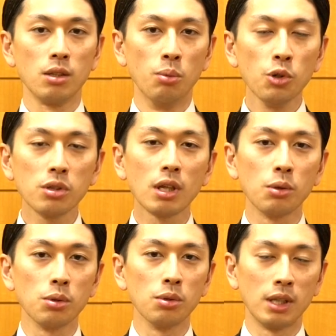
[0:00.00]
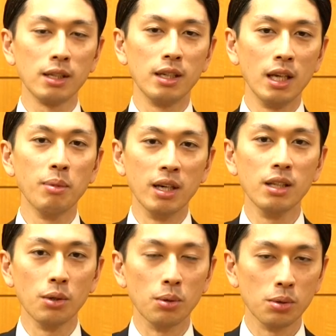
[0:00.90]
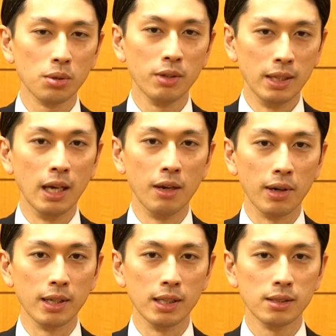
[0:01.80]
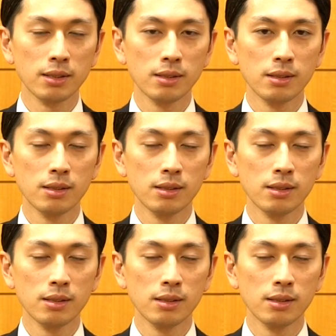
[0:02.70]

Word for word: 思ったことをただ言えばいいということではないわけです。